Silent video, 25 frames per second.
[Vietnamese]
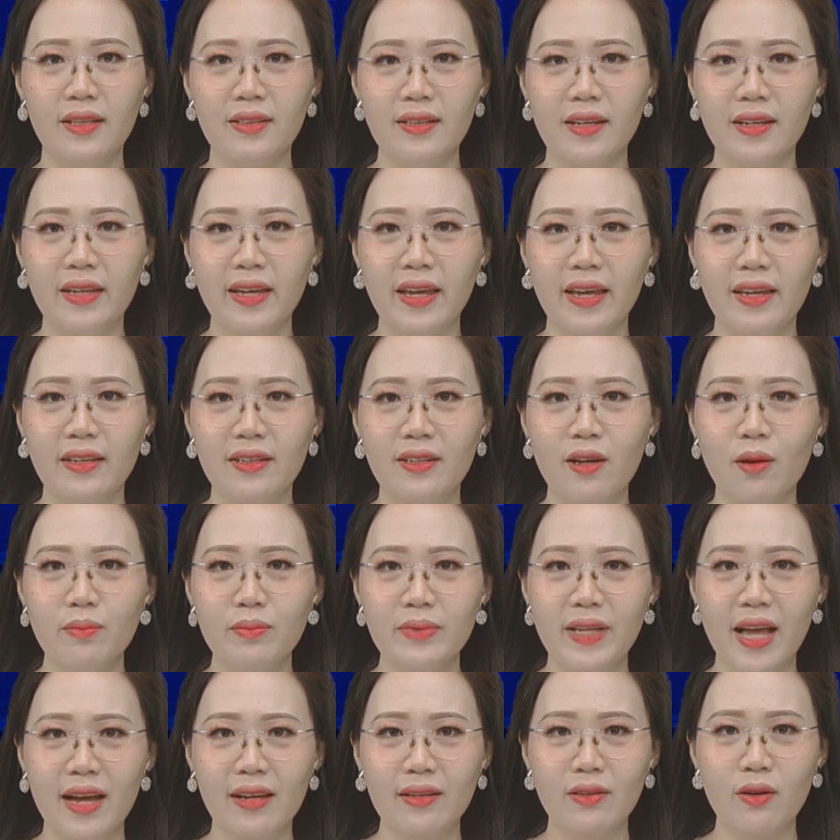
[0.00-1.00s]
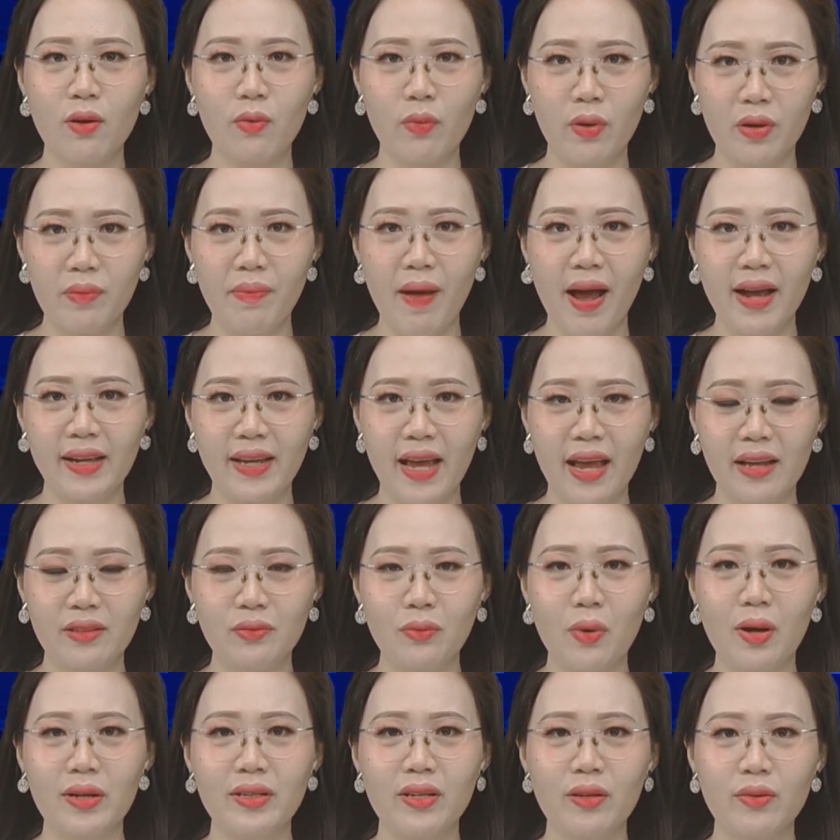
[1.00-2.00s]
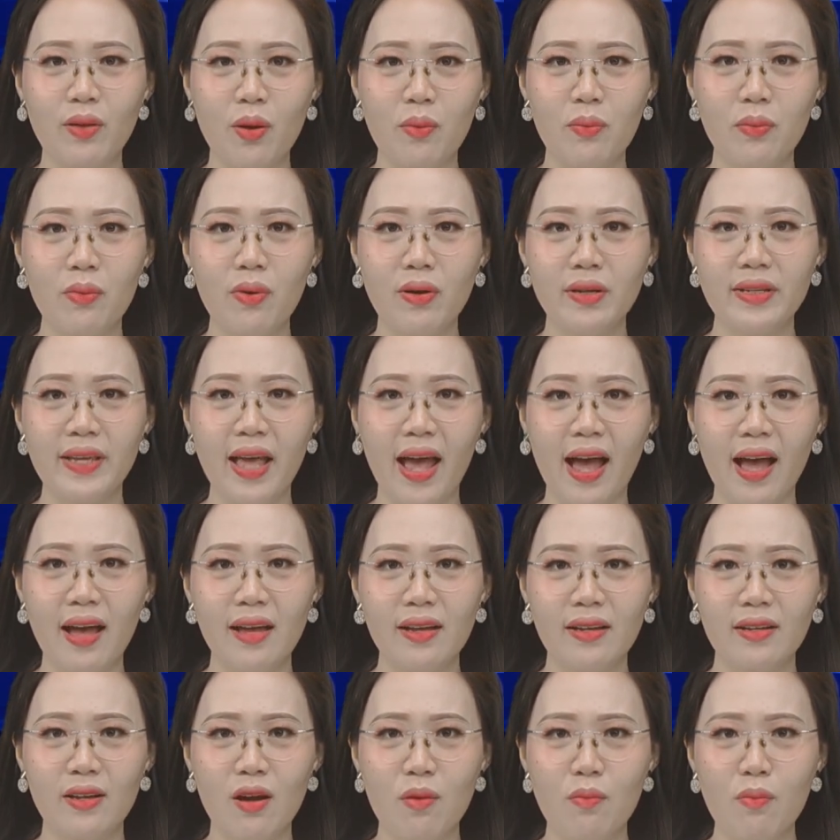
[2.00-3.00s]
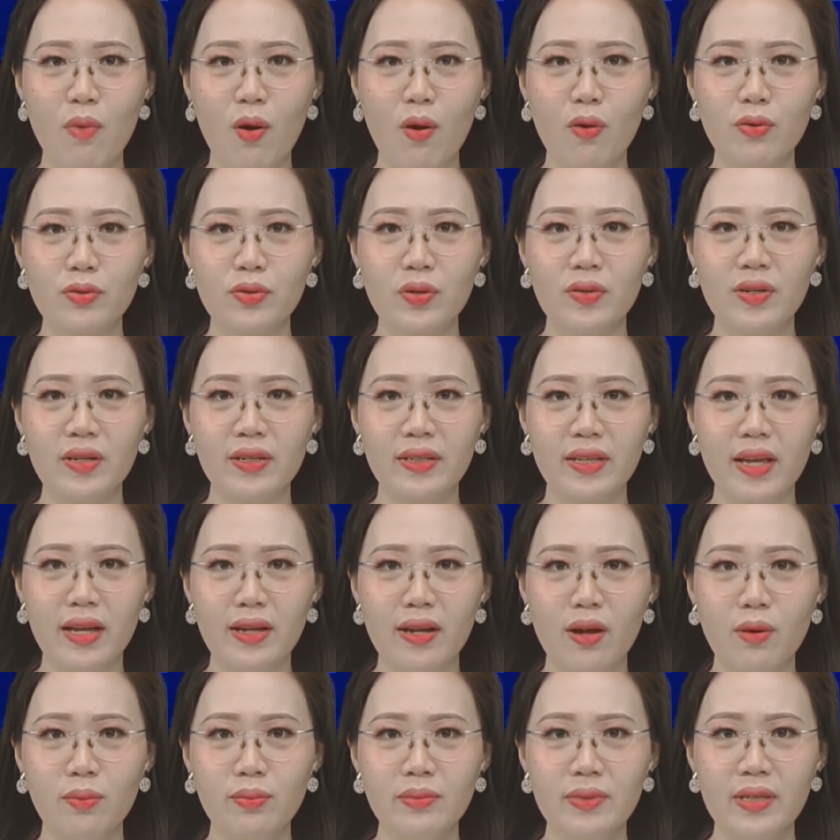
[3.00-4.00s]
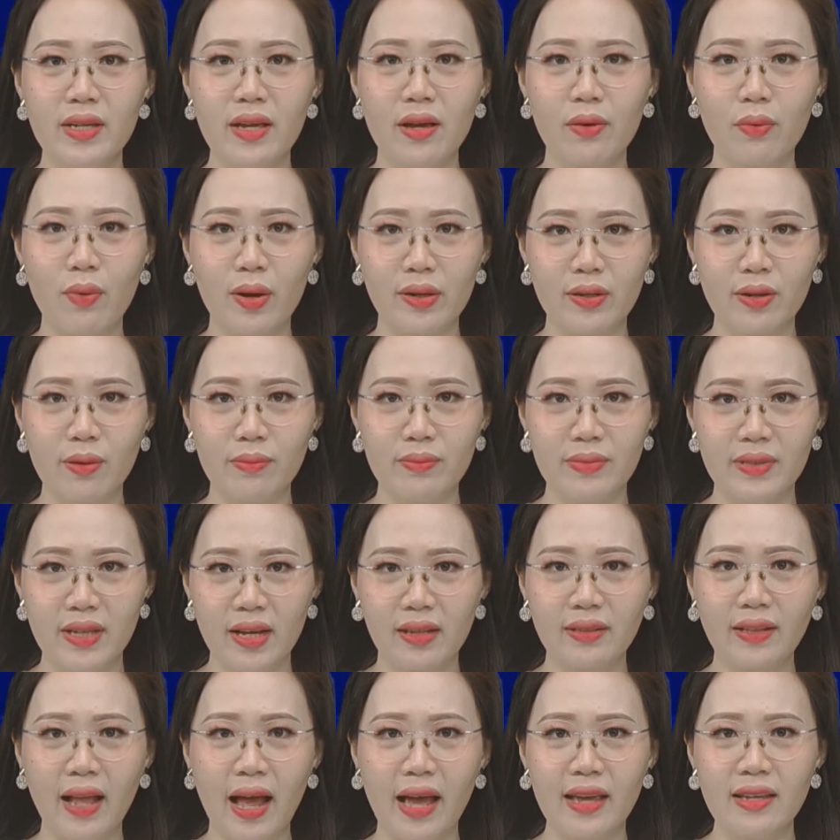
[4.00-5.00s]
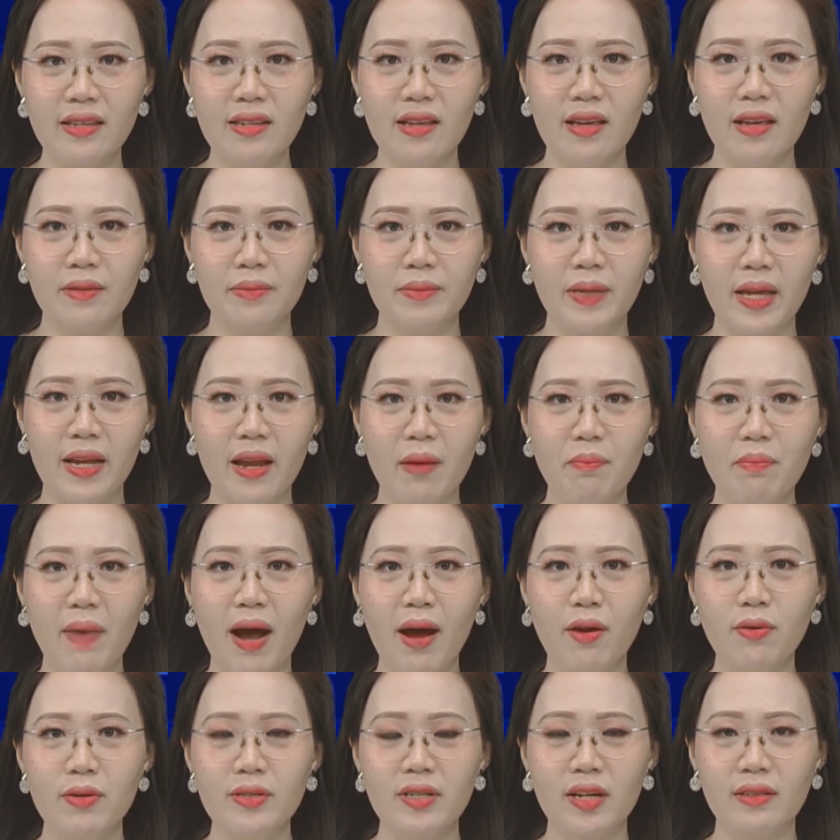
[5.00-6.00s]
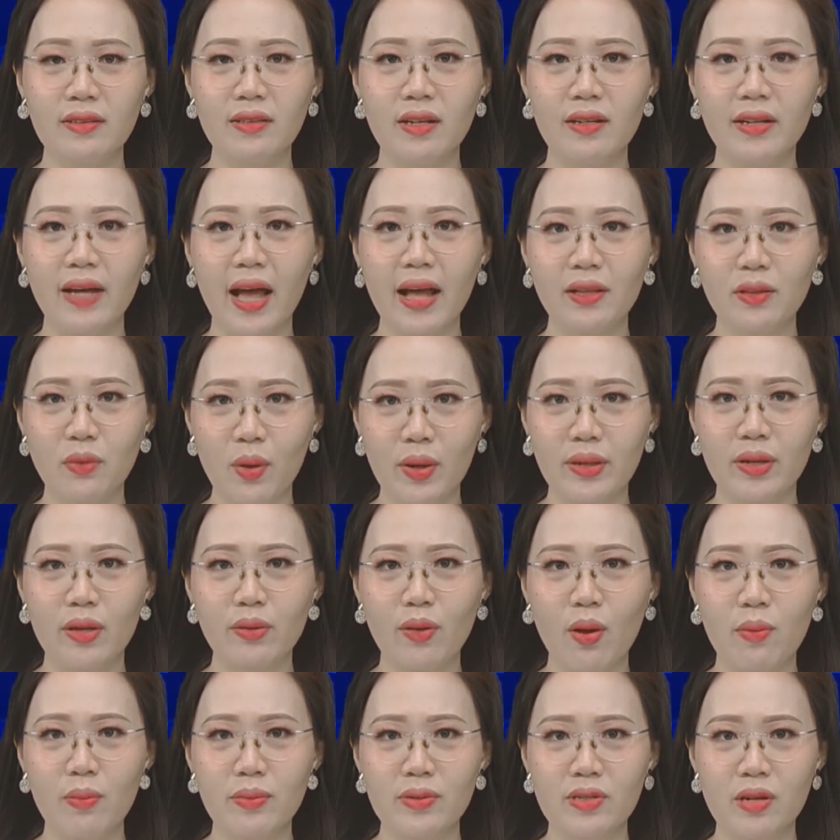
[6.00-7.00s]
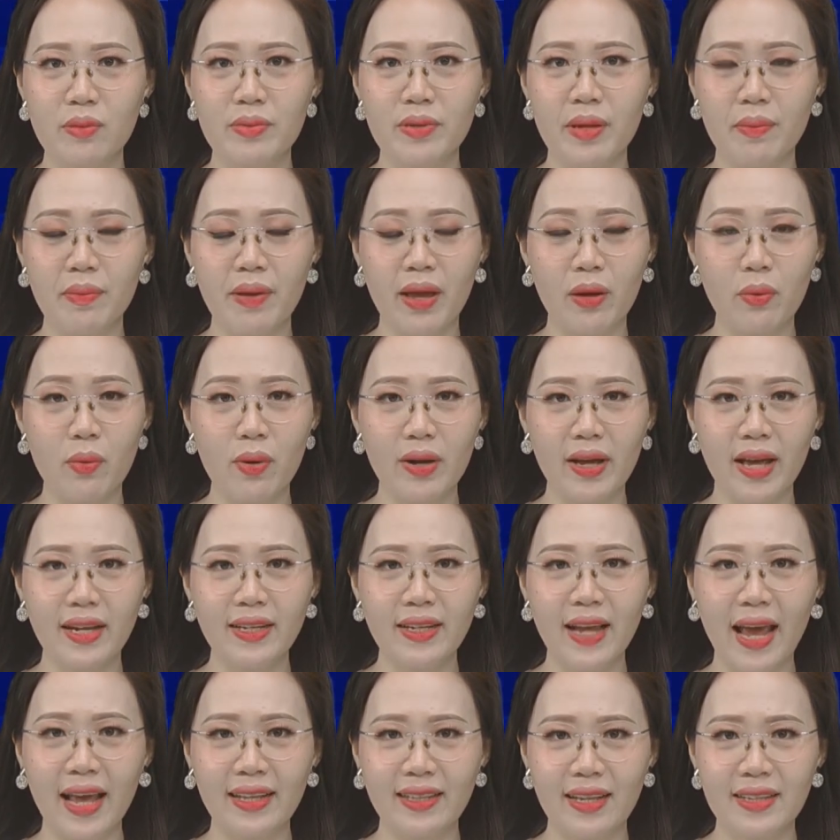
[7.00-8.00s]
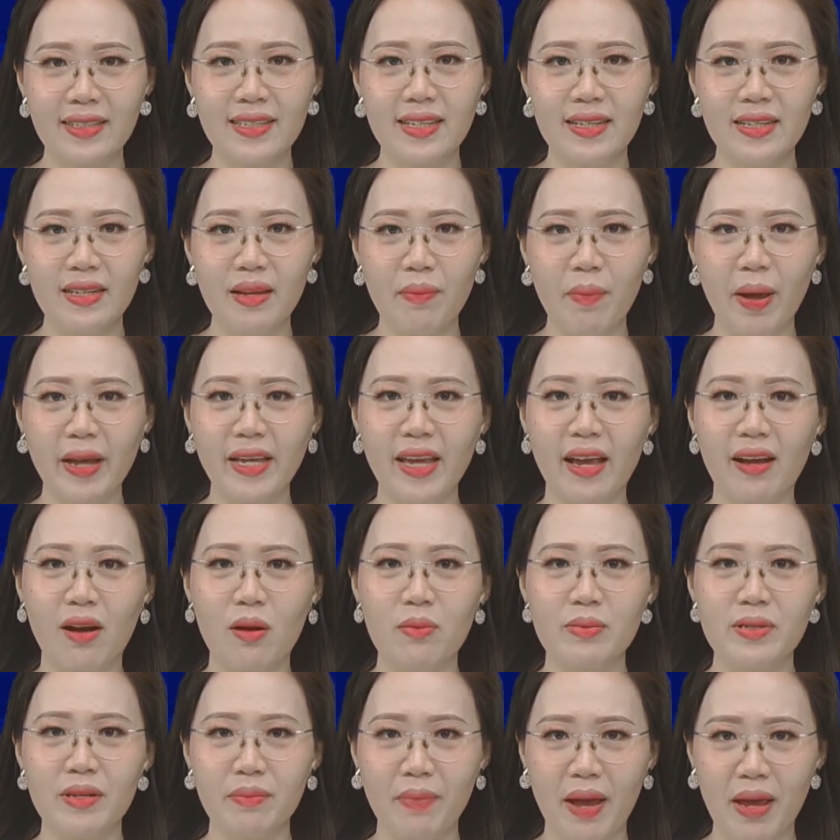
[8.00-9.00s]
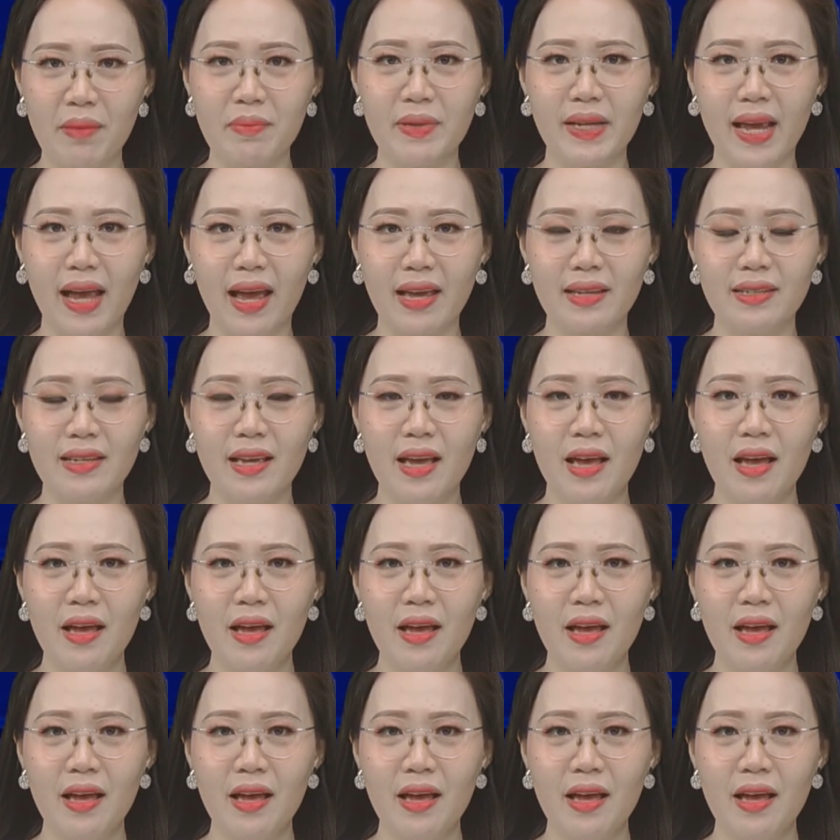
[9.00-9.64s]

Thực hiện công văn của Ủy ban An toàn Giao thông Quốc gia công bố số đường dây nóng về hoạt động vận tải và đảm bảo trật tự an toàn giao thông trong dịp lễ Quốc khánh 2 tháng 9 năm 2022,